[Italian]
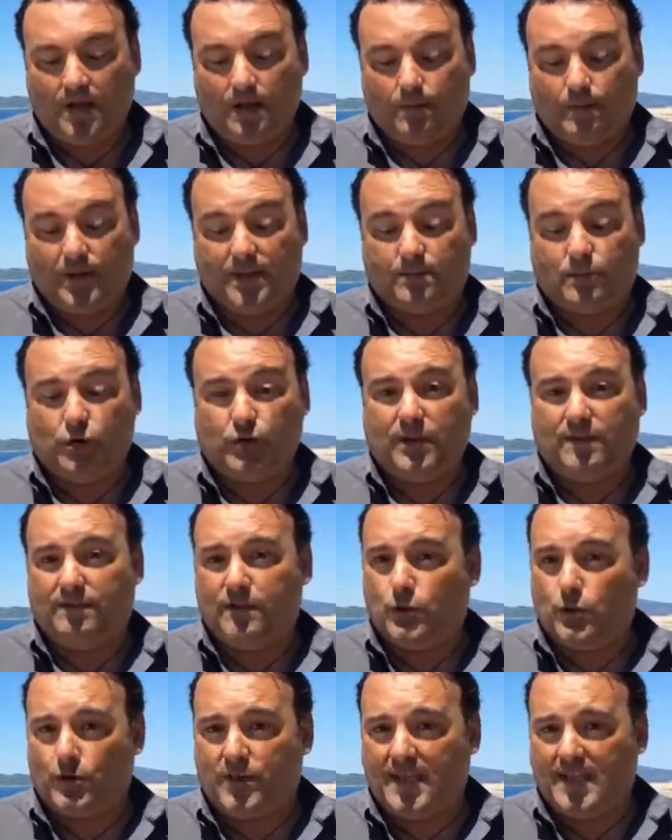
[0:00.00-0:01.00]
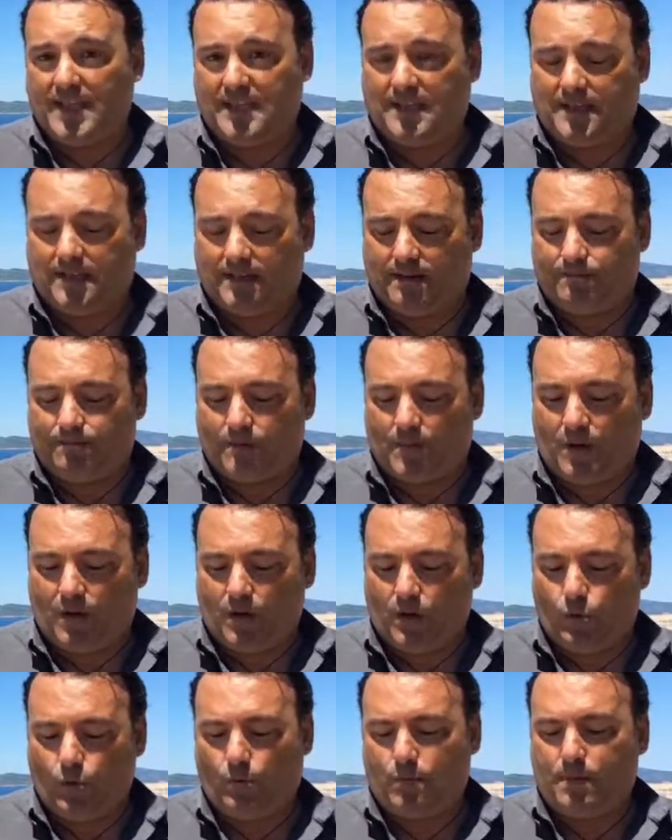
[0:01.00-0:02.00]
Per motivi non chiariti,
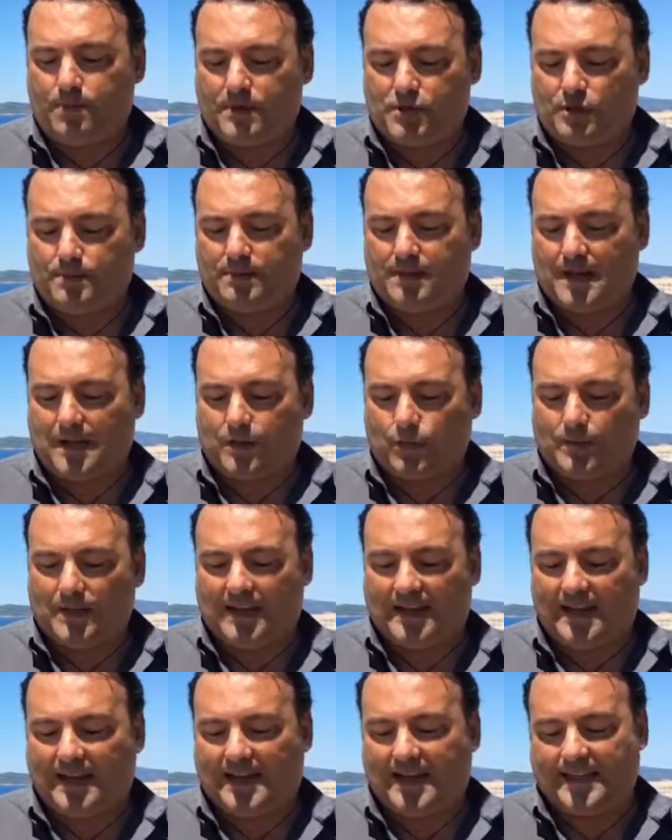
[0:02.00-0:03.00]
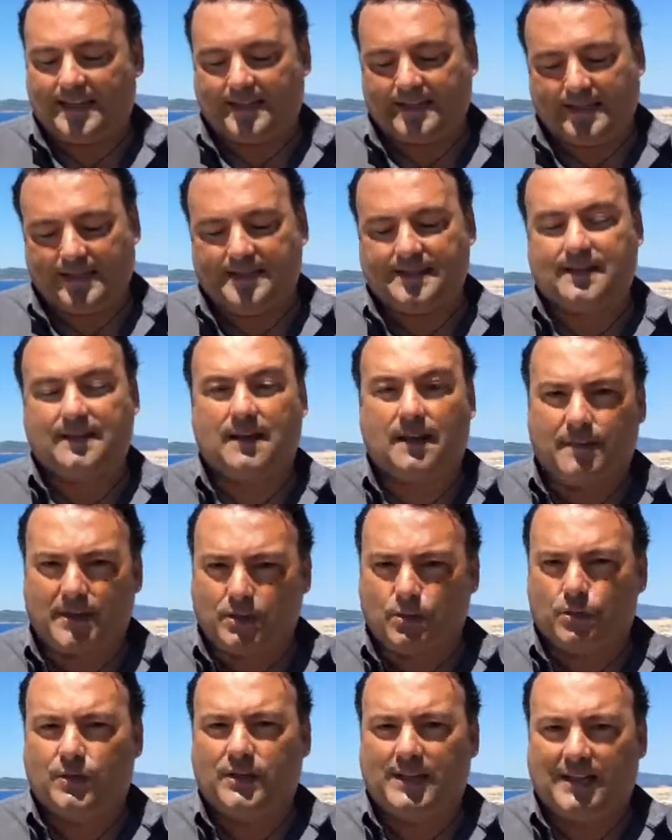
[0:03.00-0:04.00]
l'uomo è precipitato dalla caratteristica
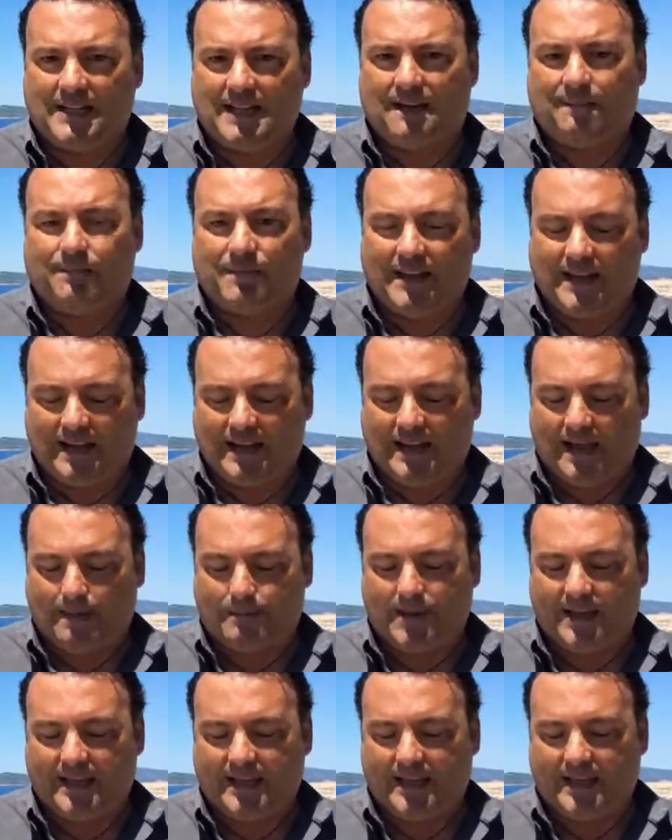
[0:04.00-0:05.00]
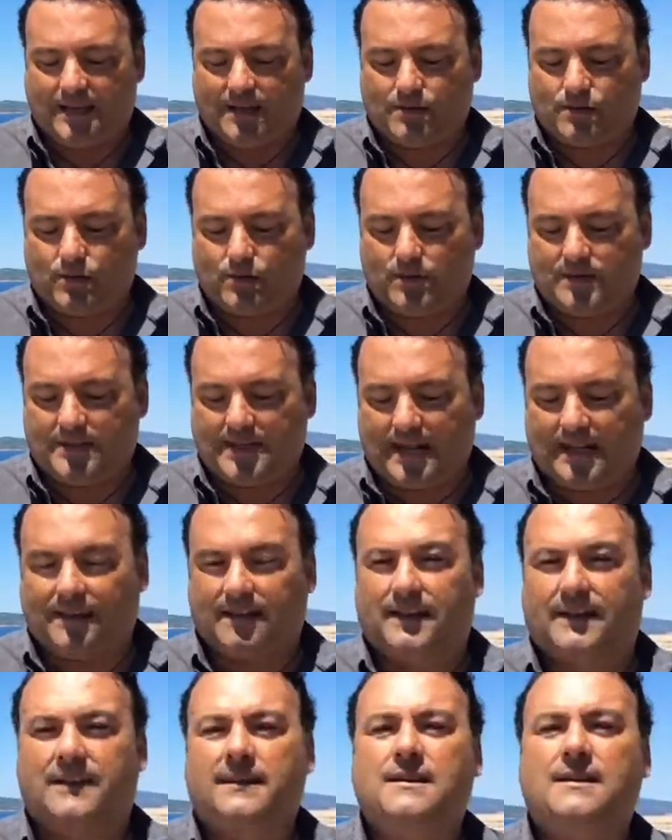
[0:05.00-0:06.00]
madonnina nella banchina
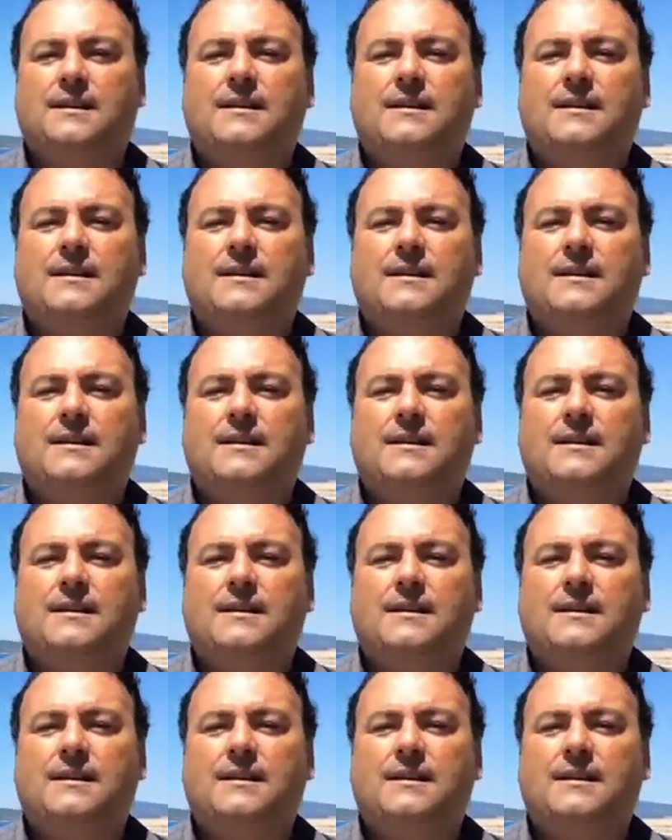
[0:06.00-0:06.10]
sottostante